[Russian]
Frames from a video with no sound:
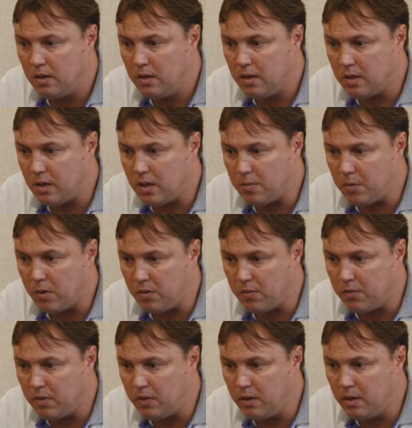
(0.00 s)
Играть
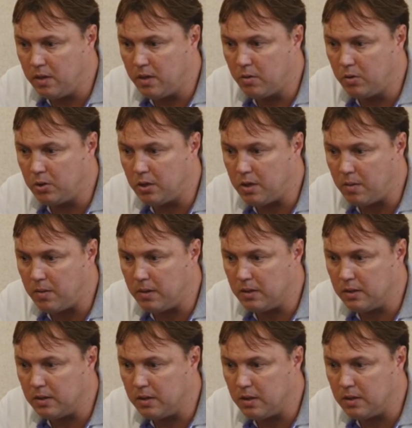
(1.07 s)
против лидирующей
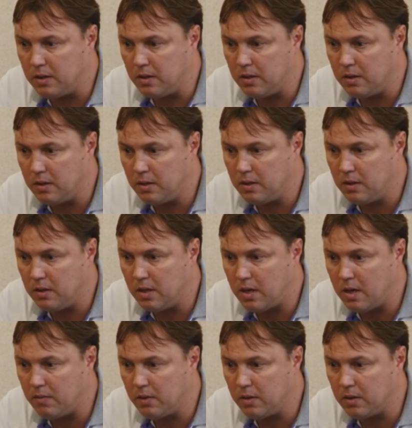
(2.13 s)
команды здесь на
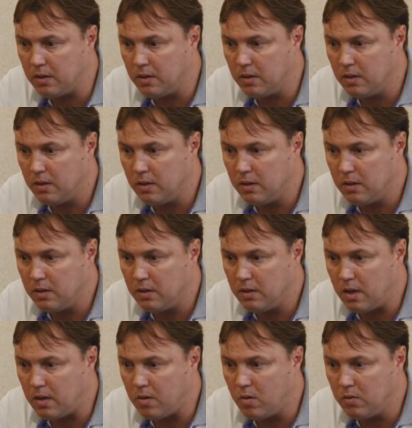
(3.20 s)
равных
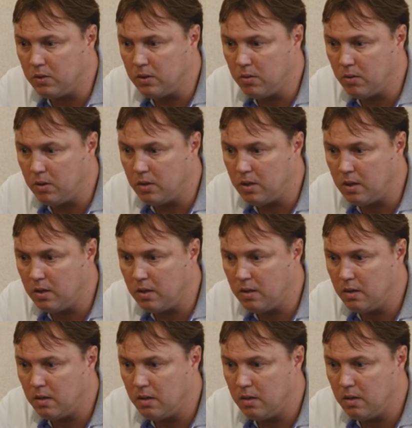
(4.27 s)
дорогого стоит.
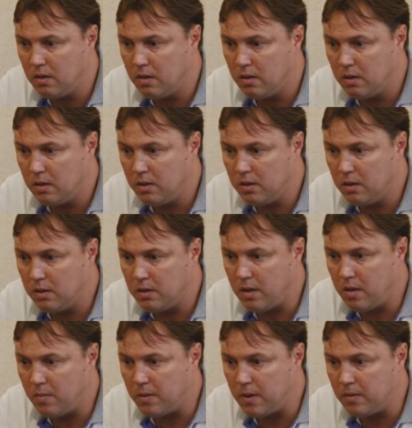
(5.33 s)
Не
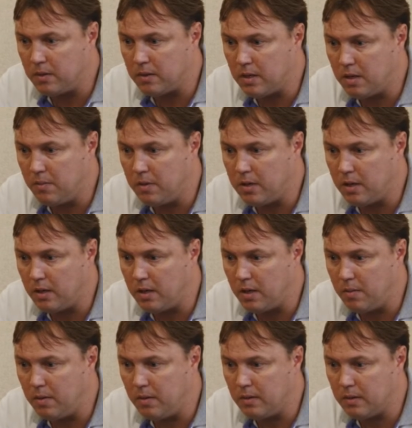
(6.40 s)
знаю, правда, какими
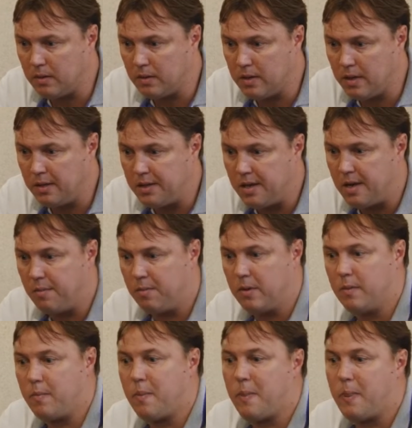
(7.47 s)
критериями, критериями
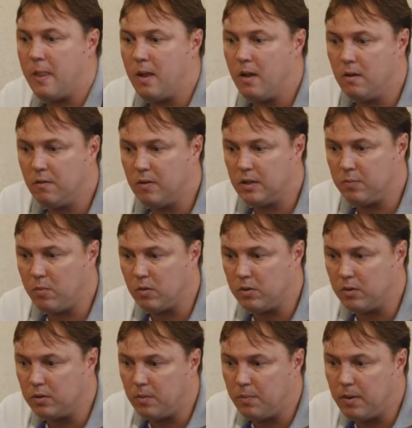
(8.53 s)

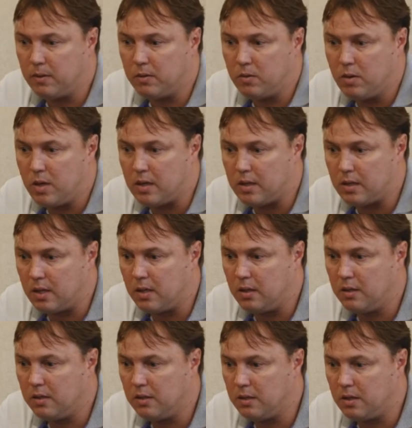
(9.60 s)
воспользовался судья, когда
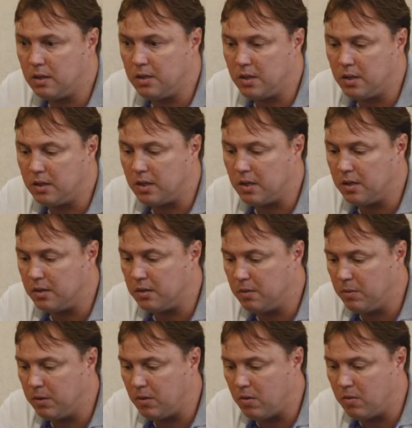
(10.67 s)
назначал этот
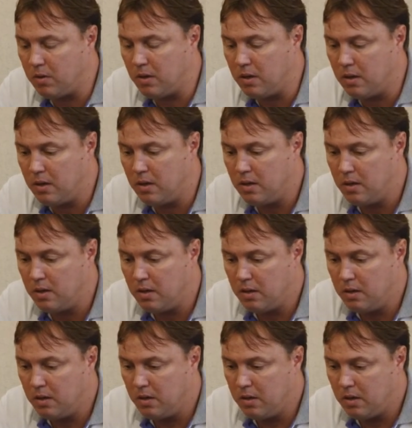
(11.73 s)
11-метровый.
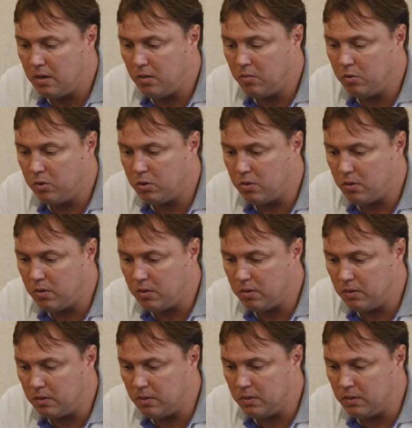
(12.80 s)
Я думаю, что